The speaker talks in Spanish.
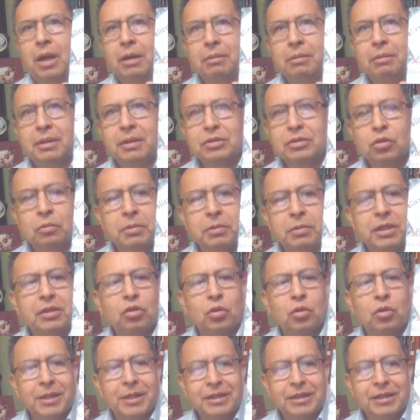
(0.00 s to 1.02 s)
habla
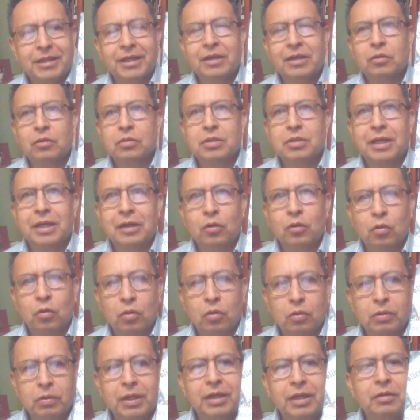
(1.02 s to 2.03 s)
sobre tomateros,
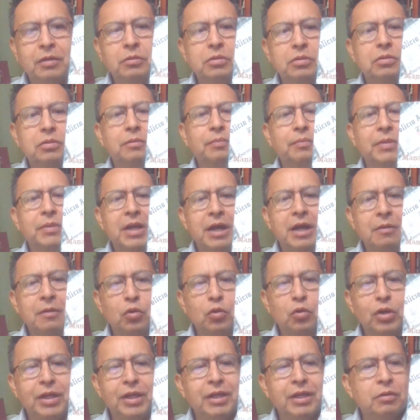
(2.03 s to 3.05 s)
algodoneros,
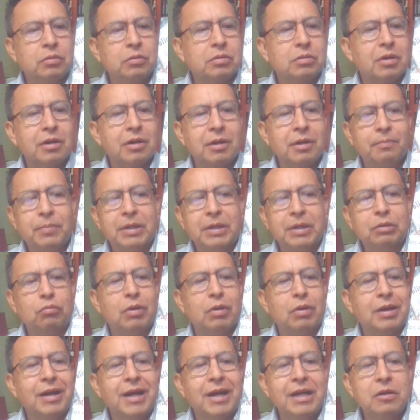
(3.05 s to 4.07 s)
Carboneros,
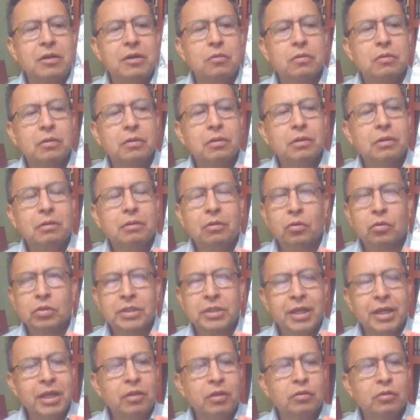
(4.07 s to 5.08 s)
Reparto Agrario,
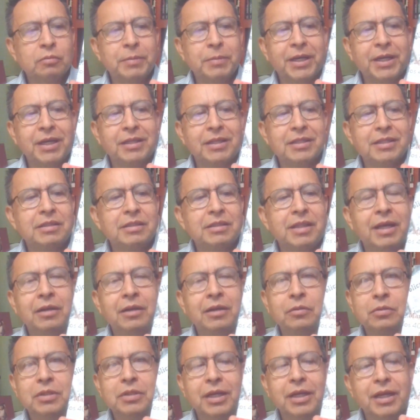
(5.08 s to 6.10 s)
los ejidos Vega de
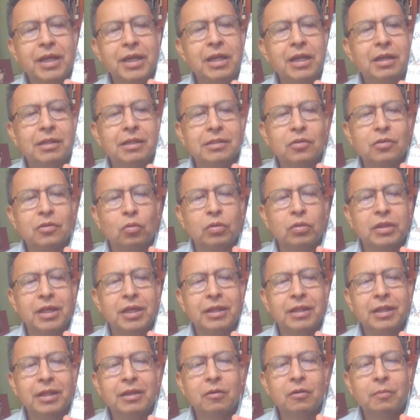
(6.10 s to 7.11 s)
Esteros, Aquiles,
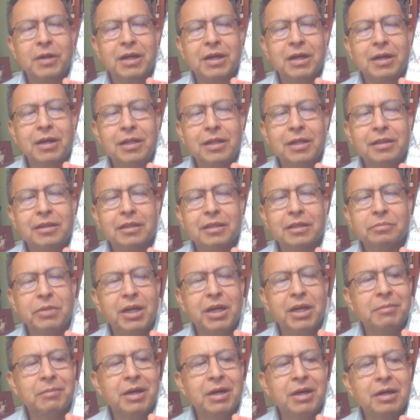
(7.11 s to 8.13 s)
Contadero, Margaritas,
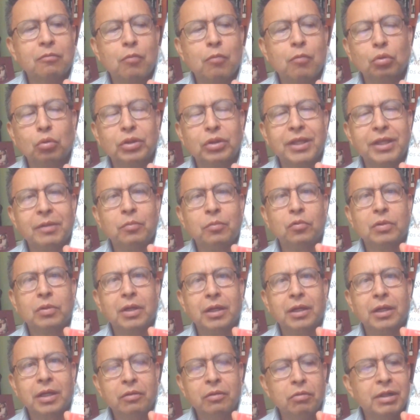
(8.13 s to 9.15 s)
Miramar,
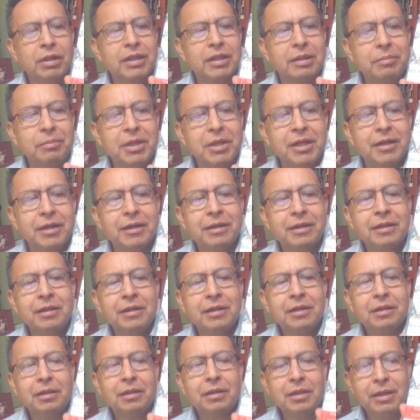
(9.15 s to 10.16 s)
Cuauhtémoc, Ejido Altamira
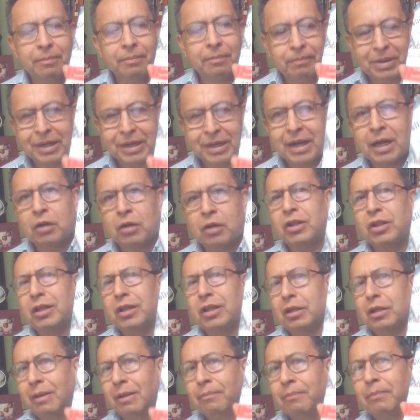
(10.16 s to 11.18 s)
y
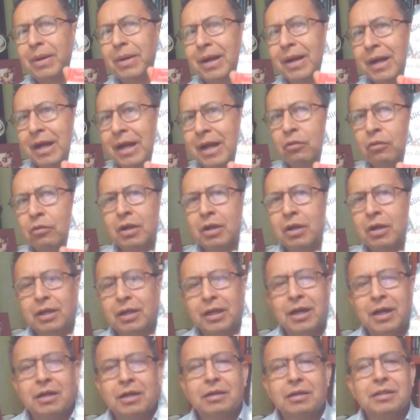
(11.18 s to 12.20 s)
Empacadora
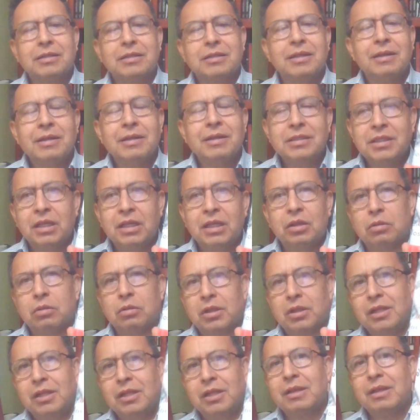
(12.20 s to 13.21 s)
de Carnes.
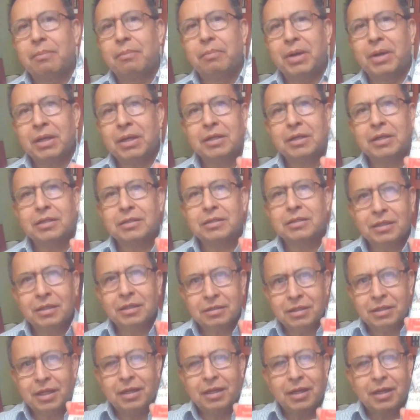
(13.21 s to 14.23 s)
130 páginas,
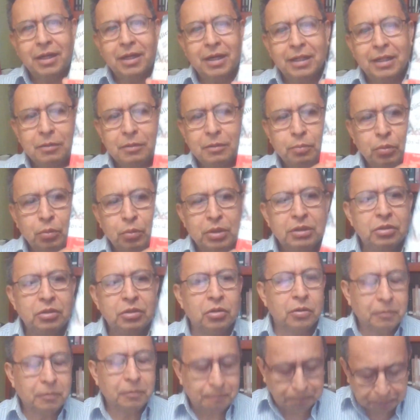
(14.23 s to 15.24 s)
está a la
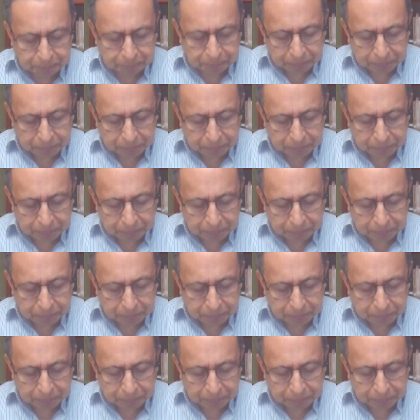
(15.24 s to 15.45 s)
disposición.